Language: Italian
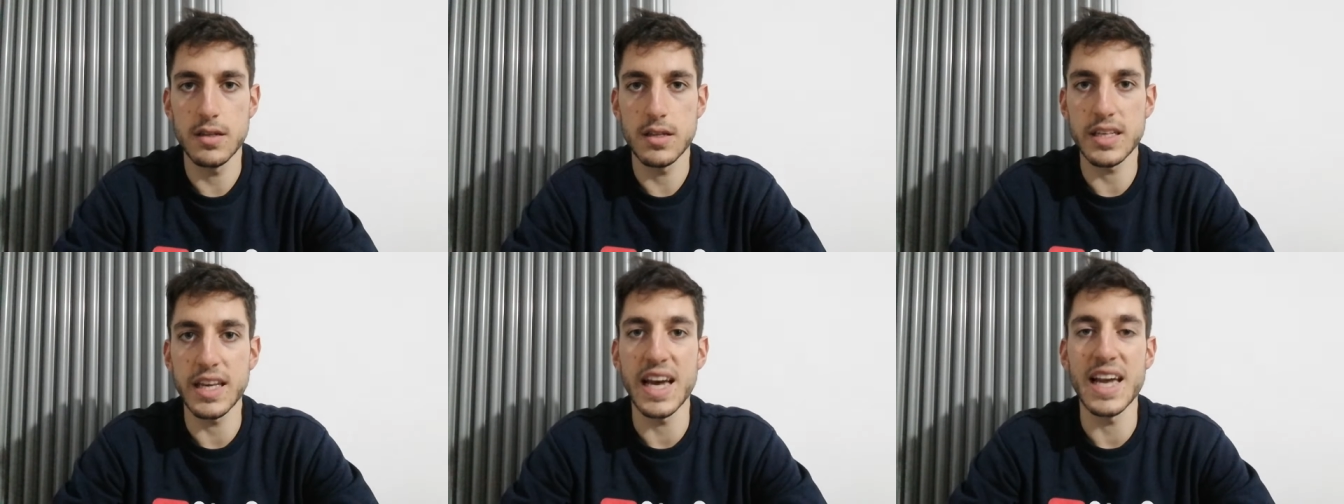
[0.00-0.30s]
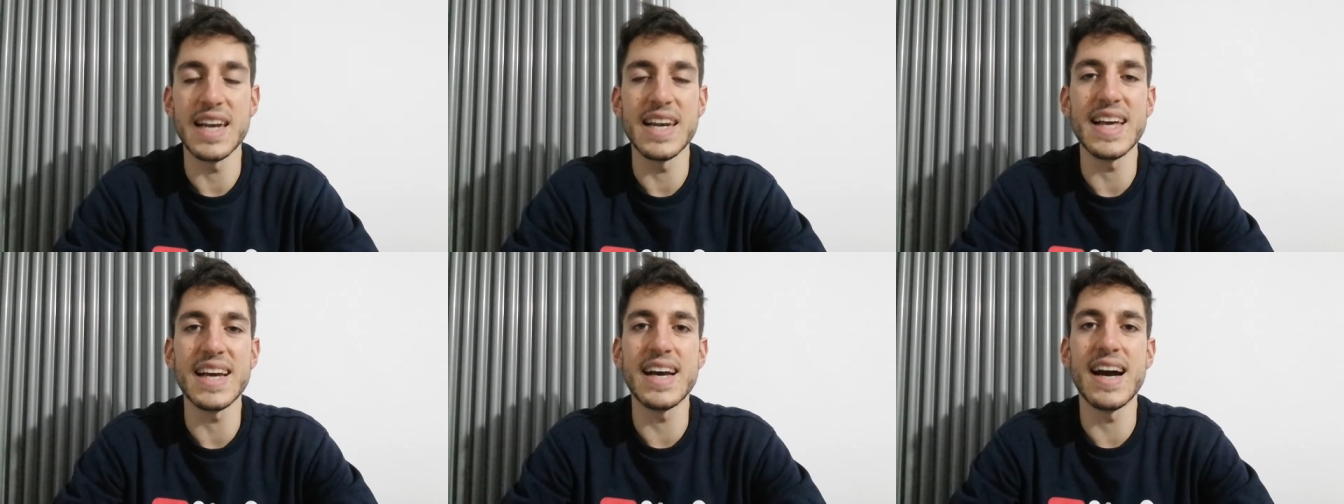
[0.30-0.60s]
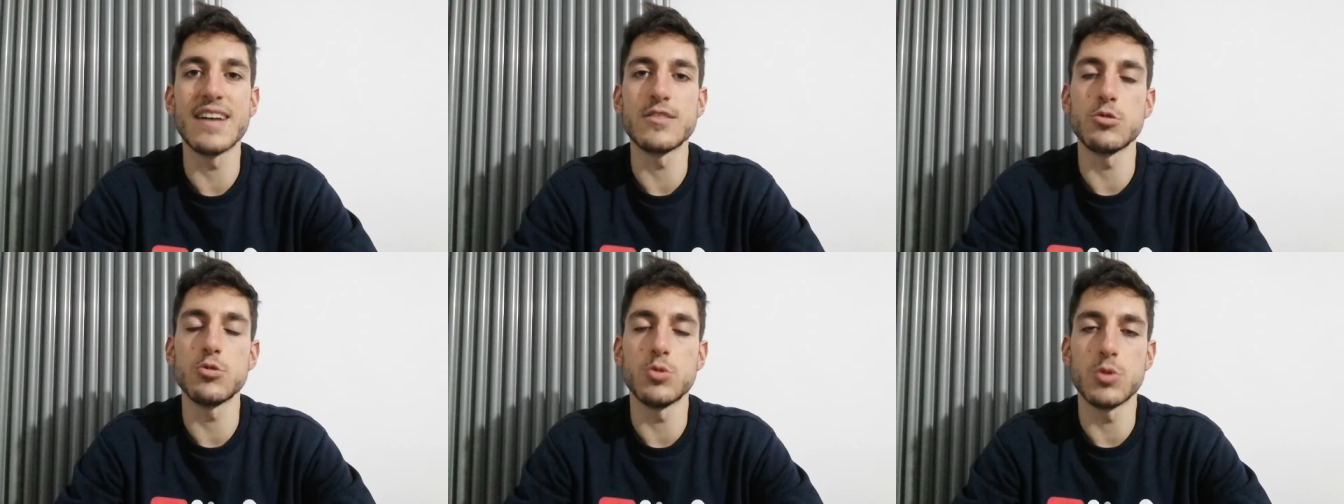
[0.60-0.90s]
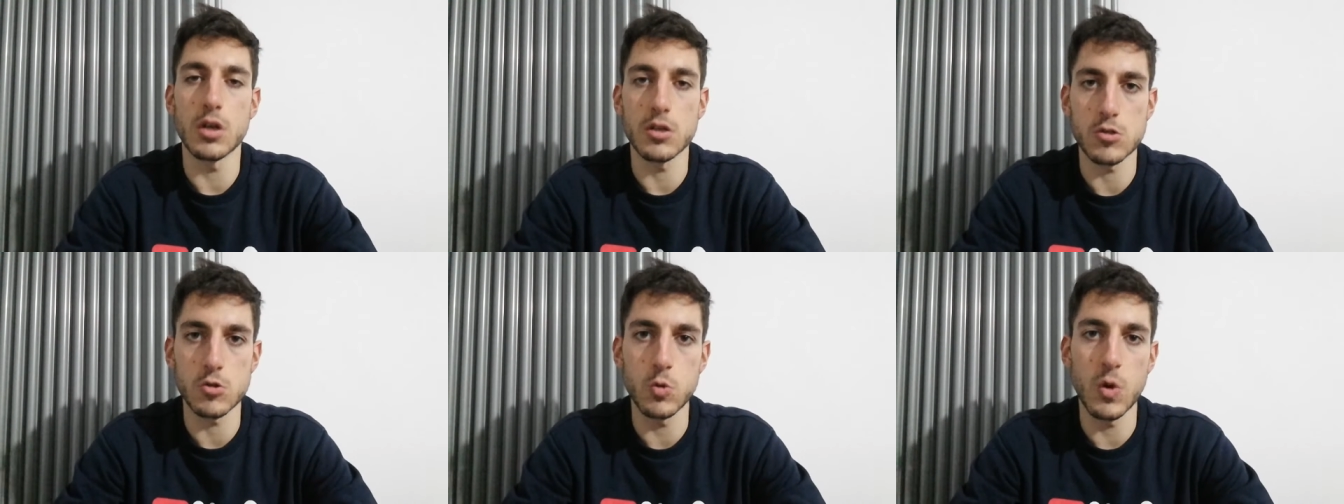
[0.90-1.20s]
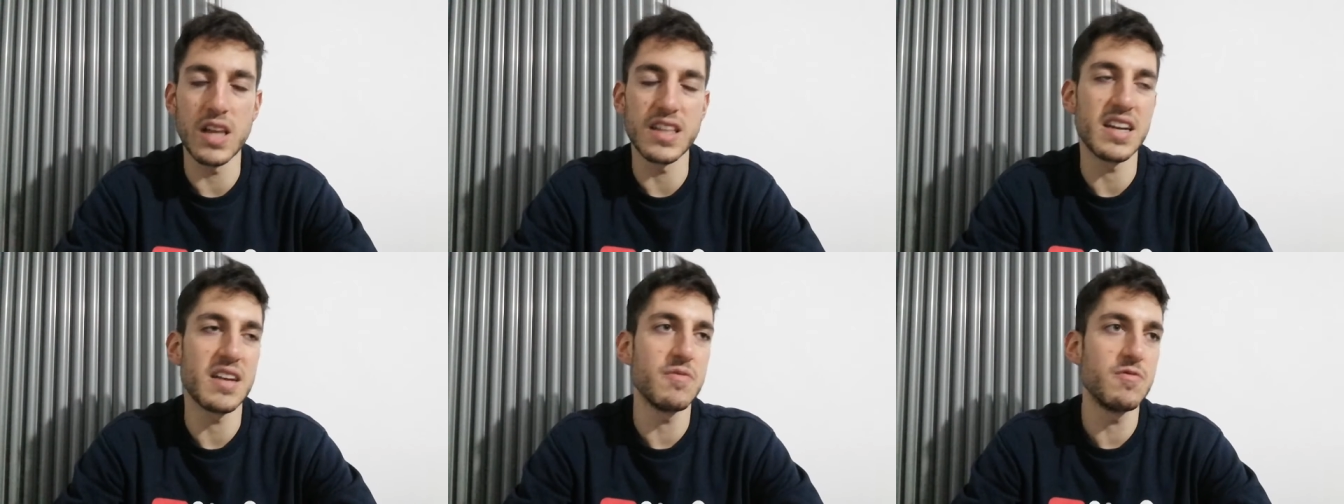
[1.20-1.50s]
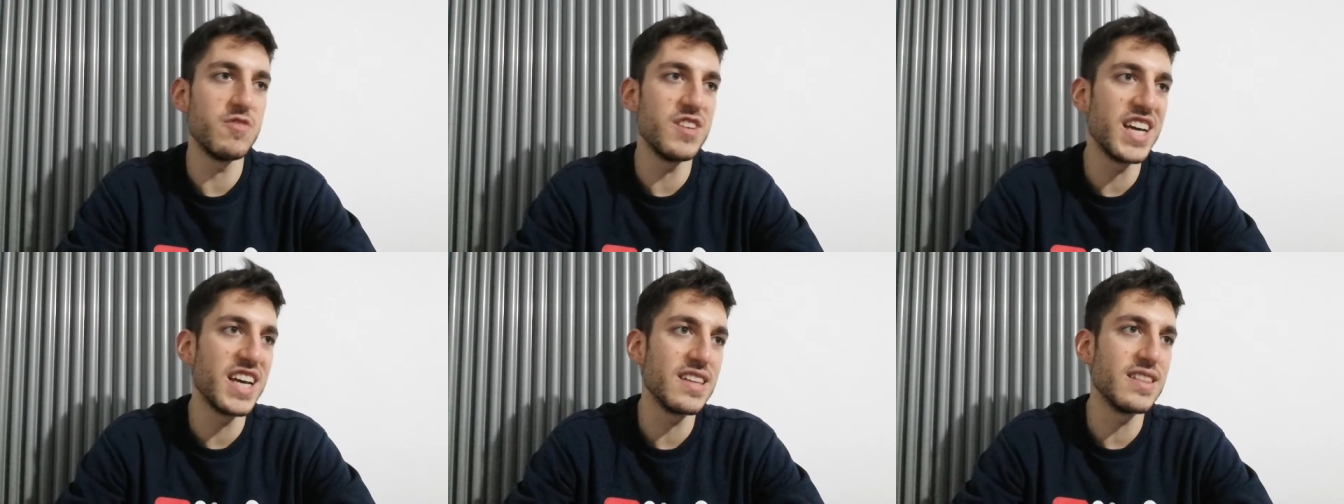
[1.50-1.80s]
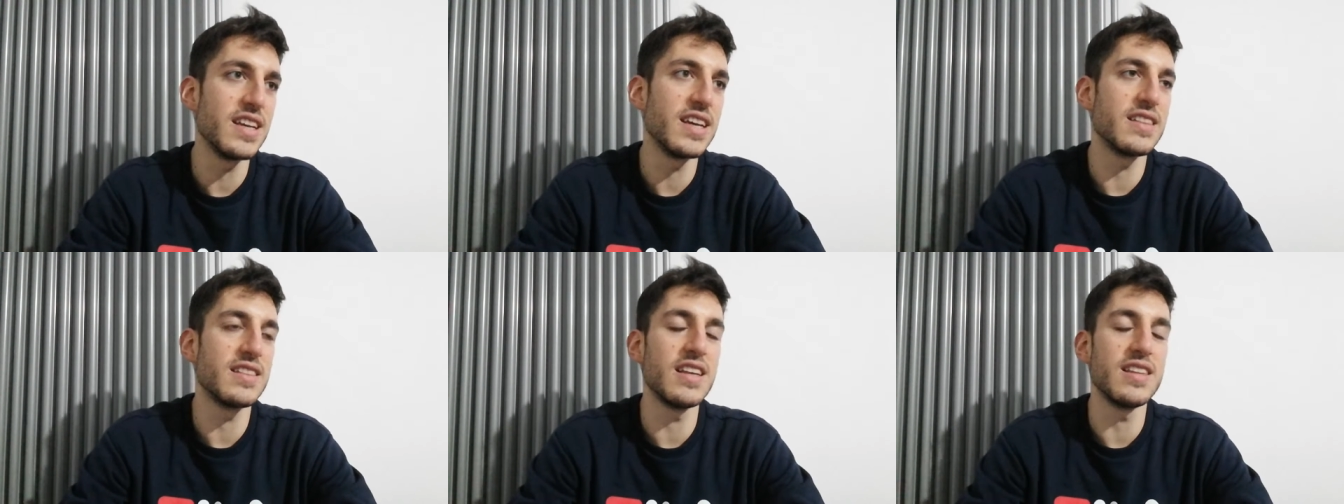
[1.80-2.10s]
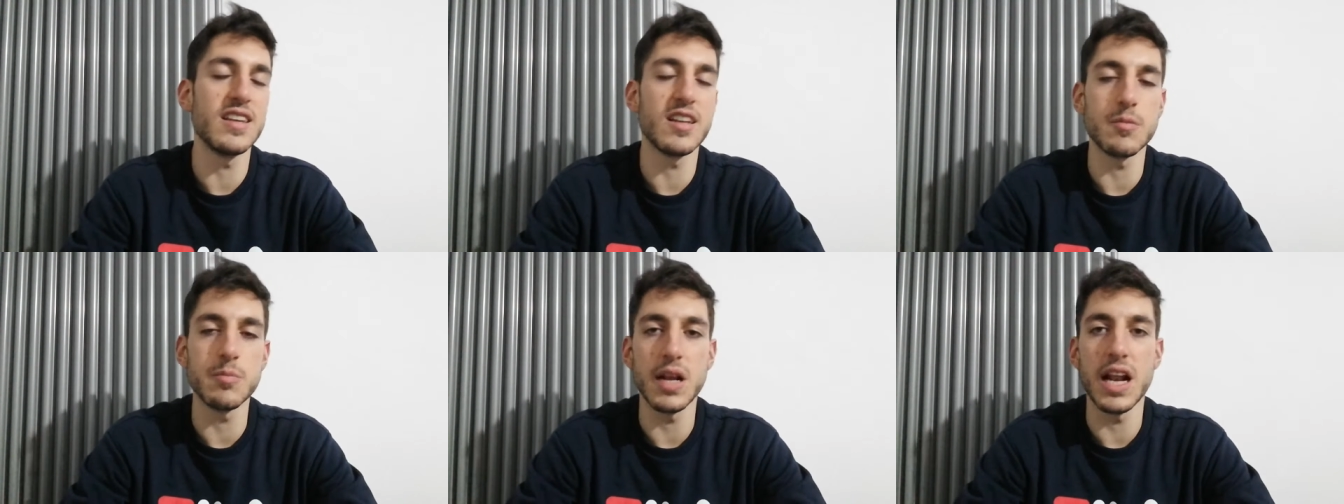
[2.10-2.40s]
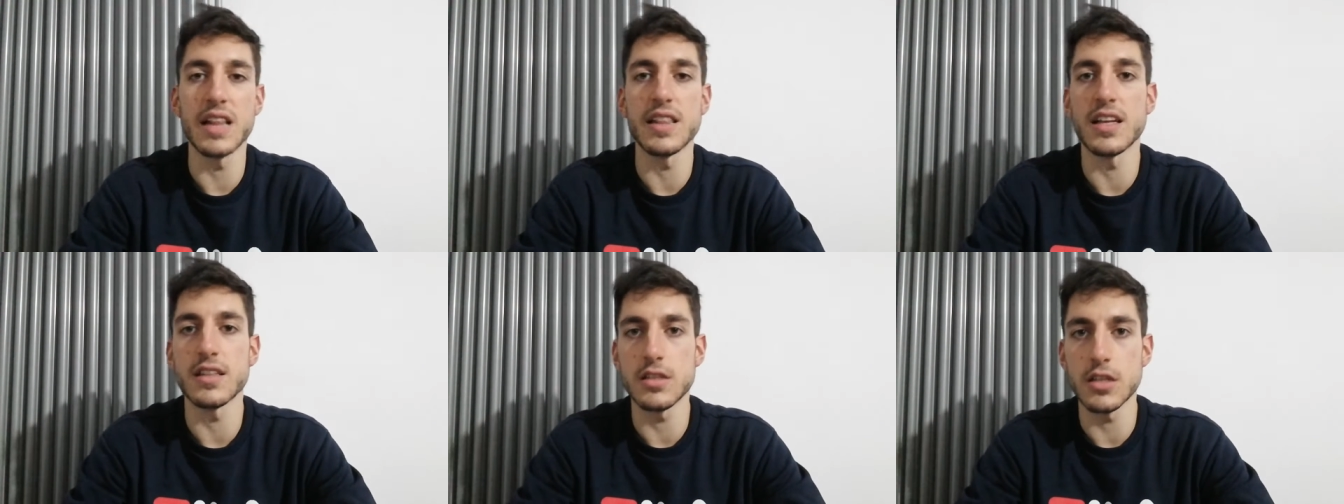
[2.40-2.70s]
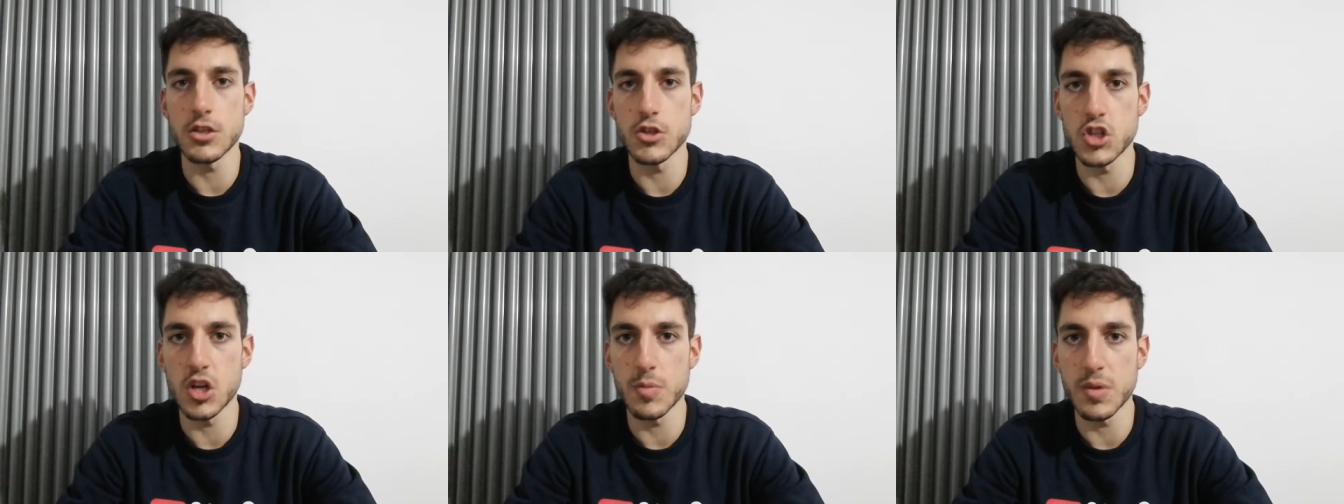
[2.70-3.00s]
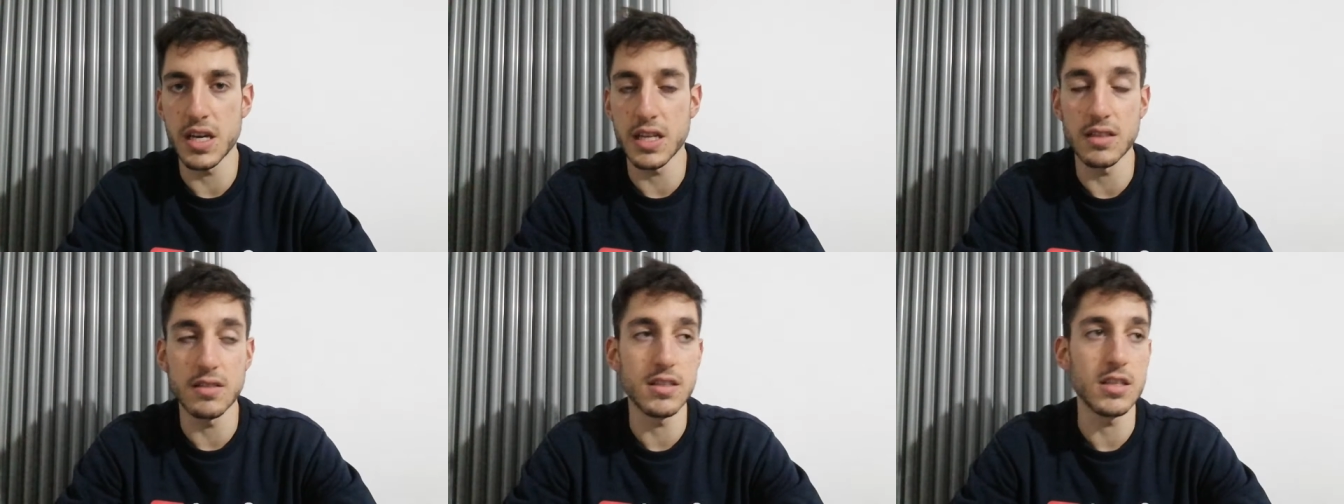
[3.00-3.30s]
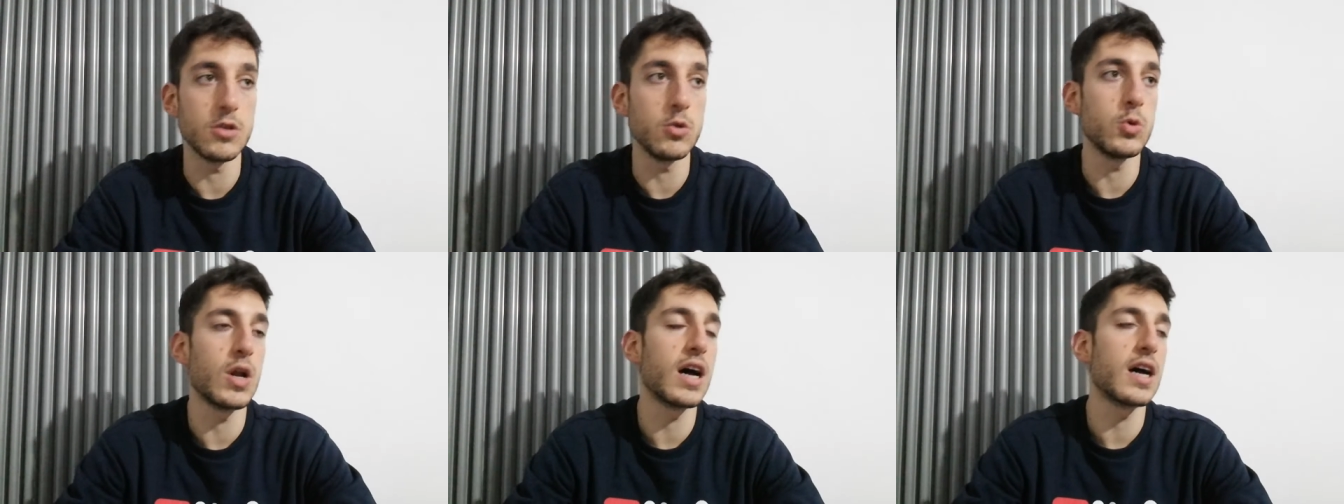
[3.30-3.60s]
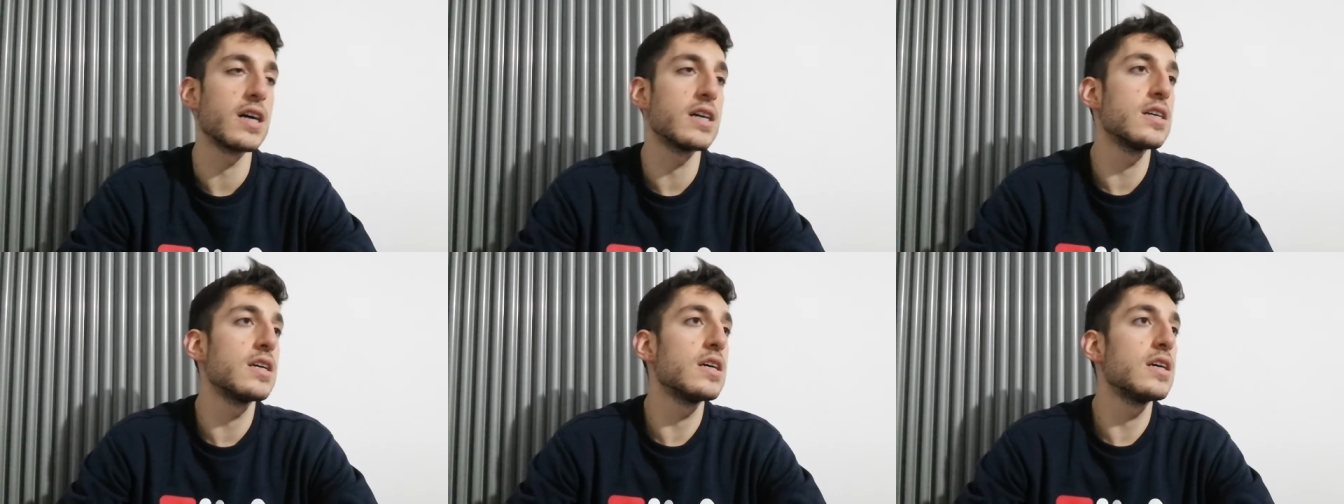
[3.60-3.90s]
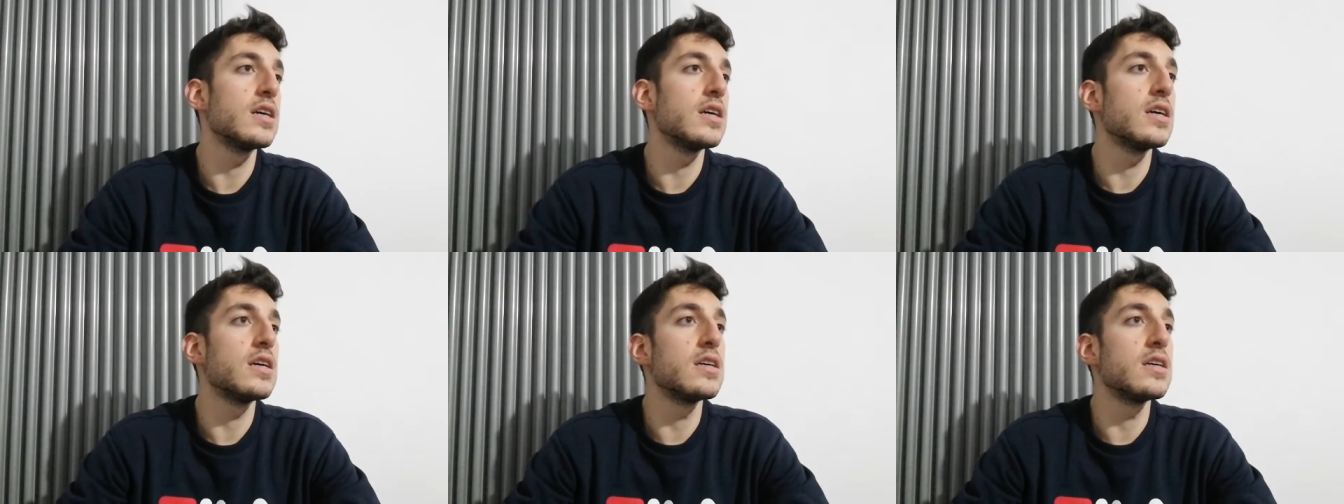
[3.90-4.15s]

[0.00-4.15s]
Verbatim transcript: che è legato ad una squadra e vede determinati atteggiamenti, una,